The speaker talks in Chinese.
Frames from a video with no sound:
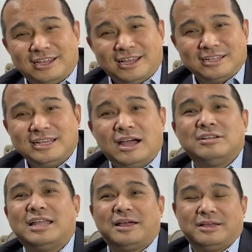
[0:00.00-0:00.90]
啊，然
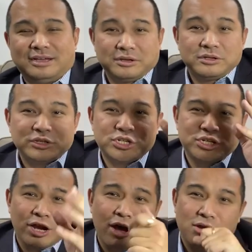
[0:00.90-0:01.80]
后呢啊，
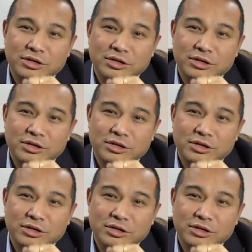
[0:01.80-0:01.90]
校